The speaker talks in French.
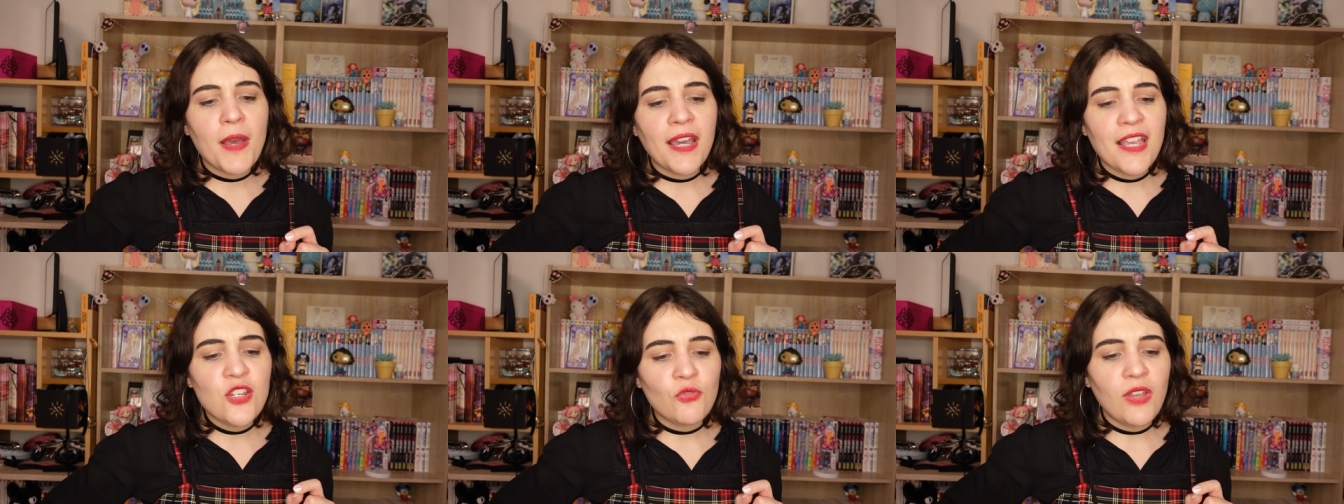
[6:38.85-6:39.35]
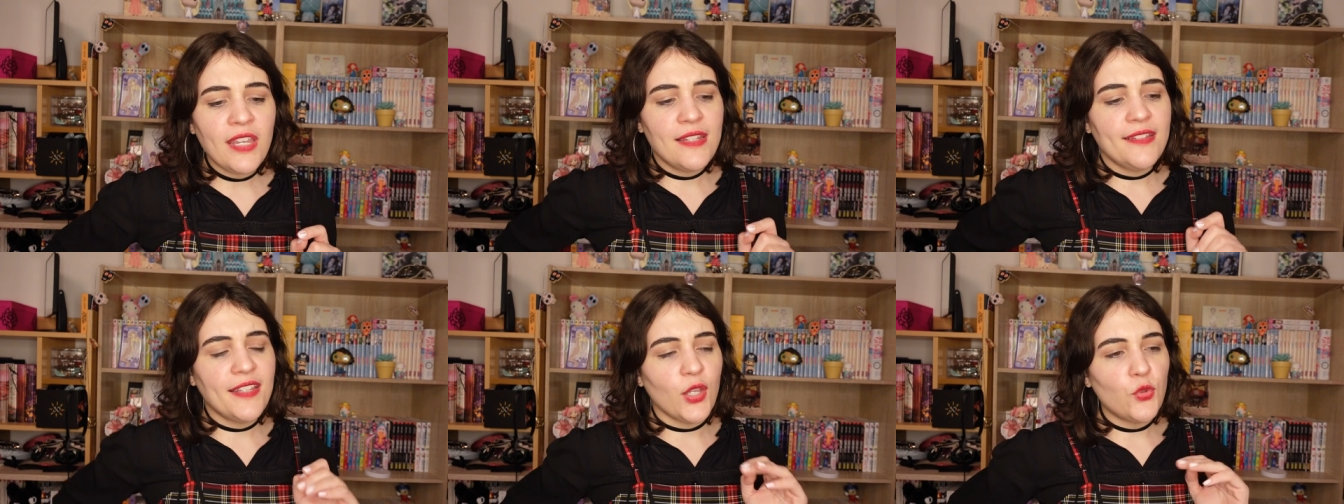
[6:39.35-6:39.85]
Pareil, je crois qu'il
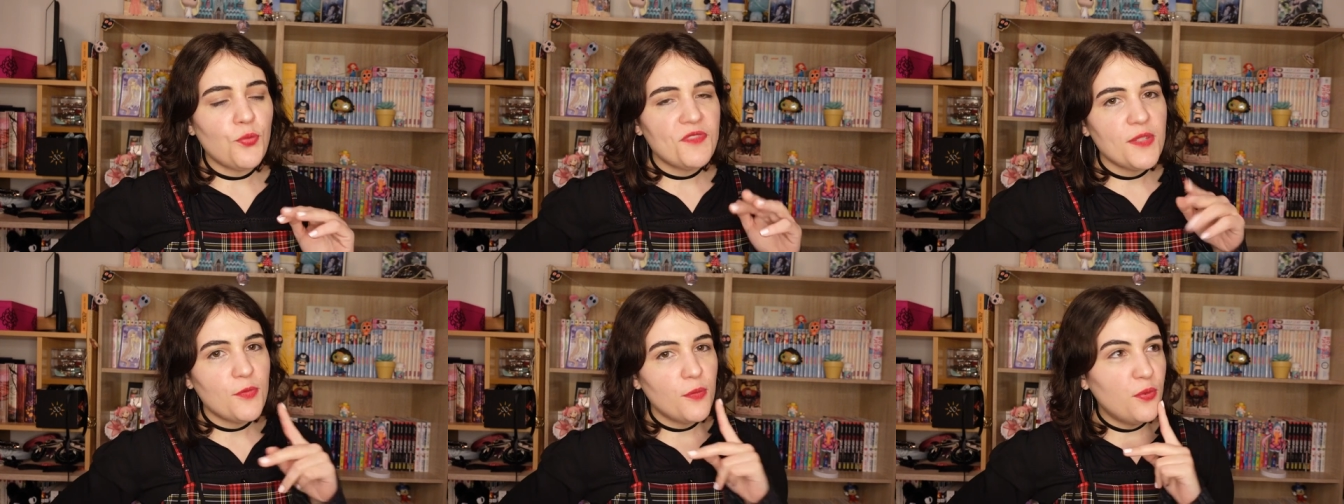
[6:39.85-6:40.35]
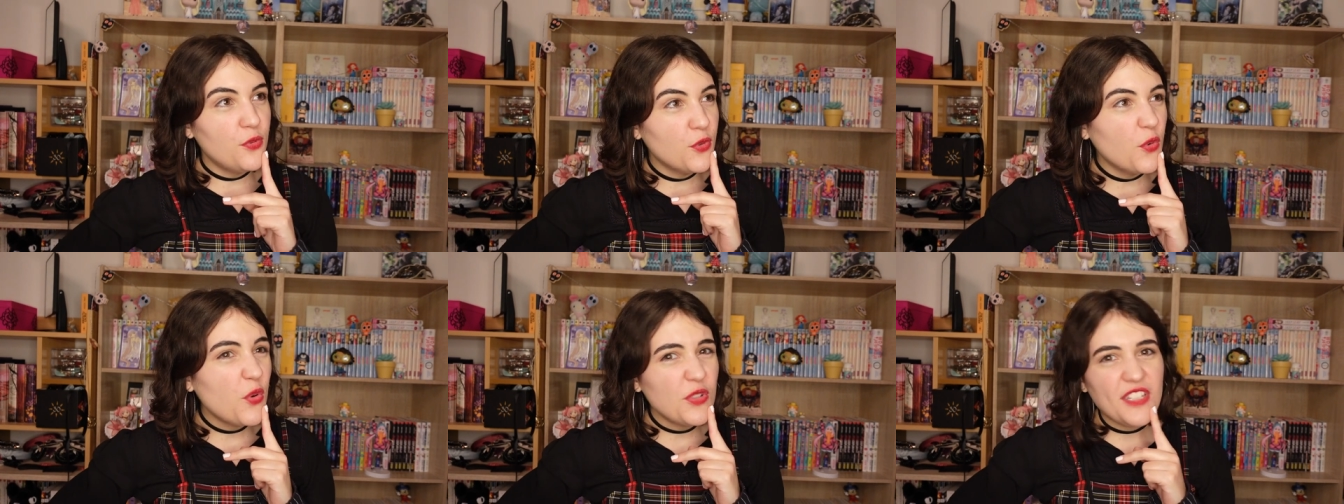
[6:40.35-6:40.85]
était un tout petit peu plus
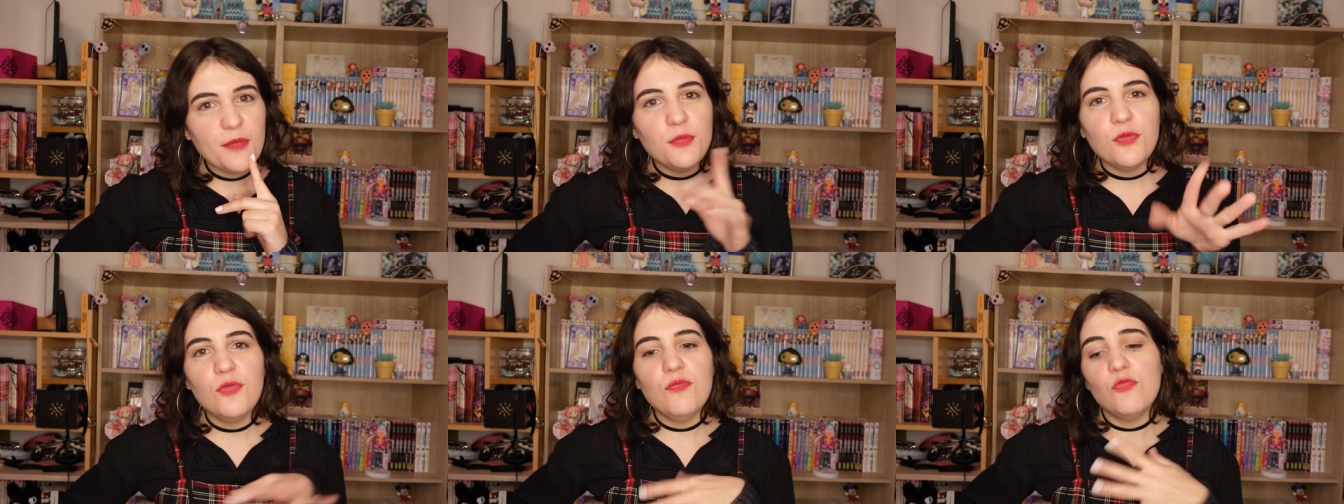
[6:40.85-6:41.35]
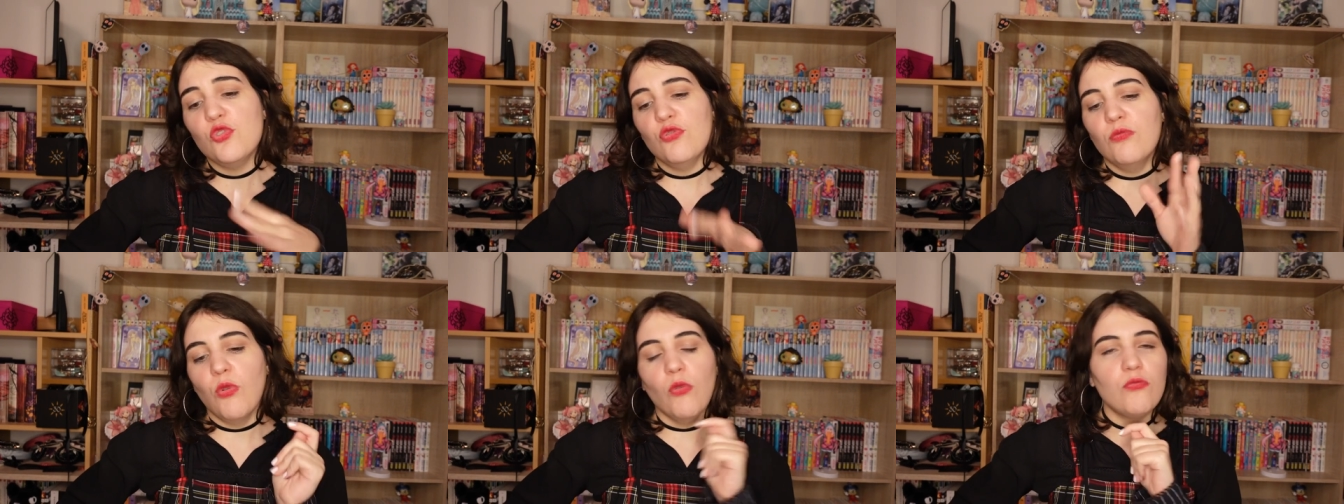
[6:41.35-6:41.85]
haut au début,
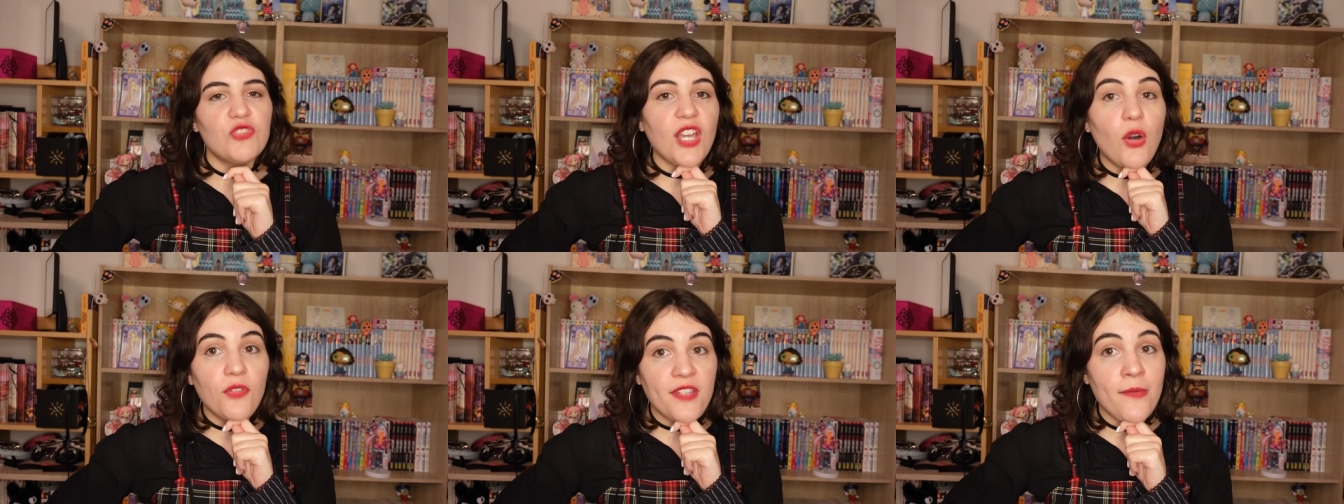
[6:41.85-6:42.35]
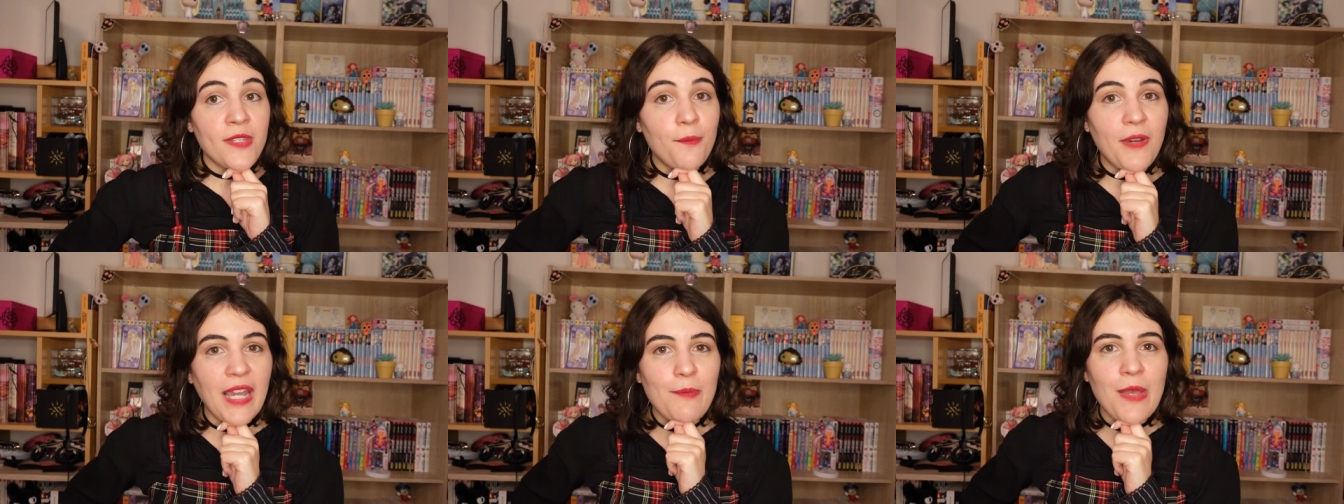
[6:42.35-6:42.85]
mais bon, 40e, ça me
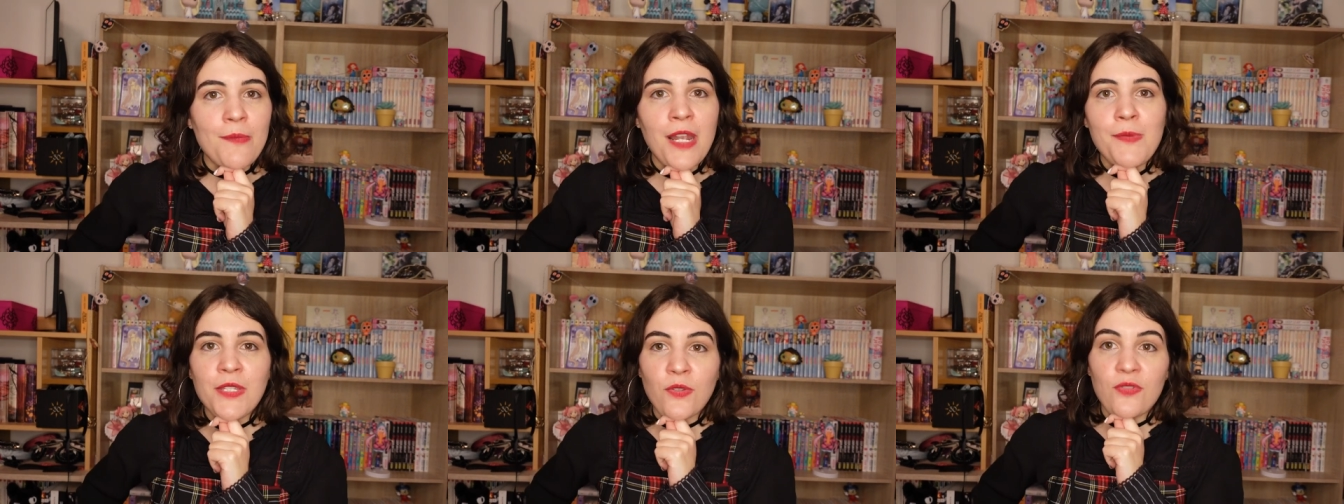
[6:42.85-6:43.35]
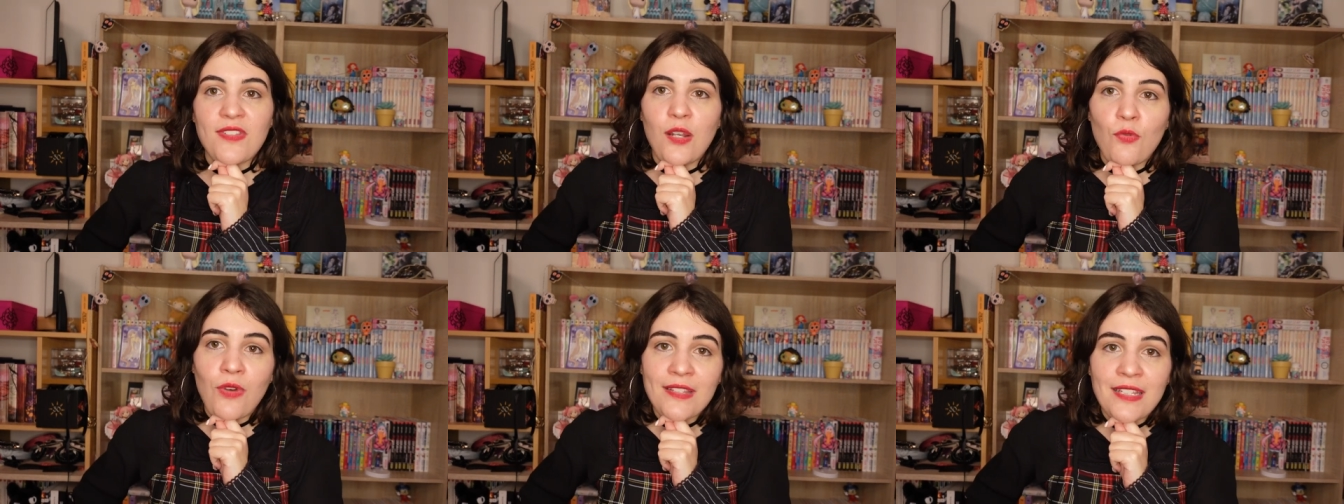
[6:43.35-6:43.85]
paraît pas mal parce que c'est
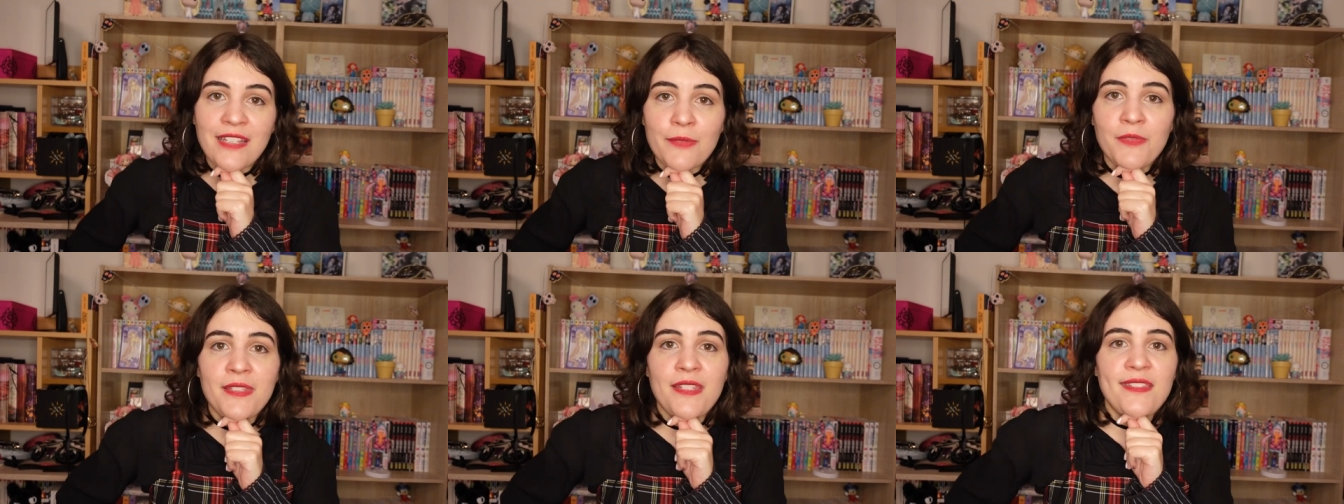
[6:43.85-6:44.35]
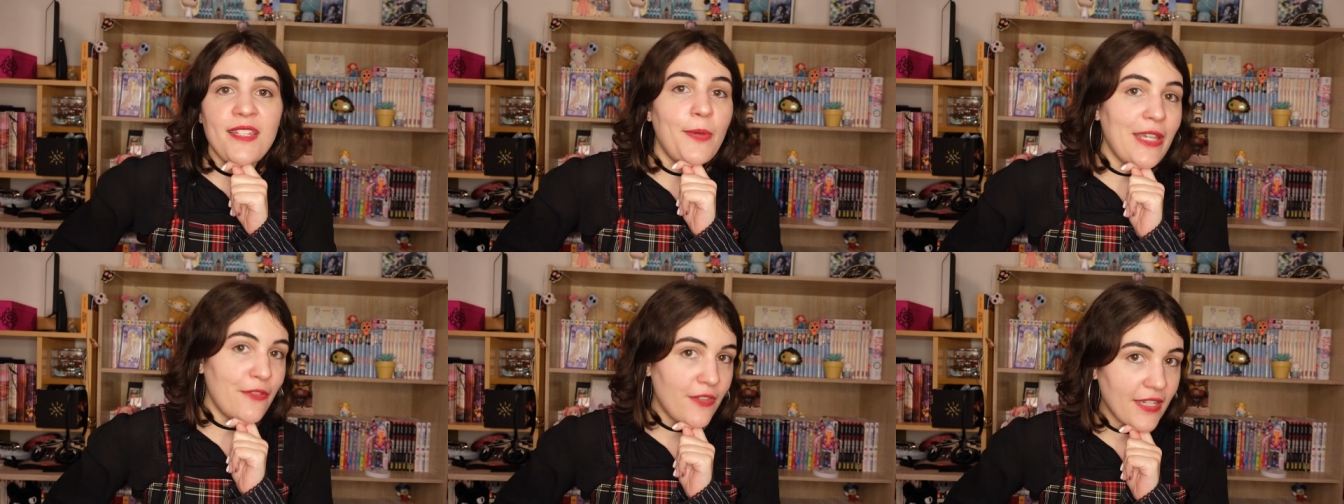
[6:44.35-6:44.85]
loin d'être un de mes Disney
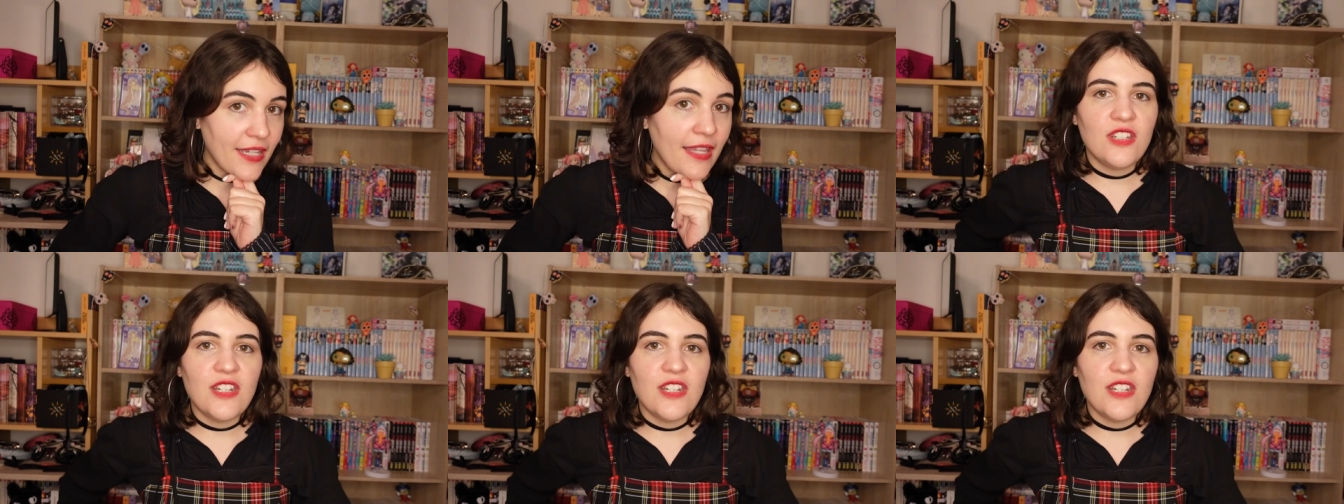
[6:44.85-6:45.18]
préférés.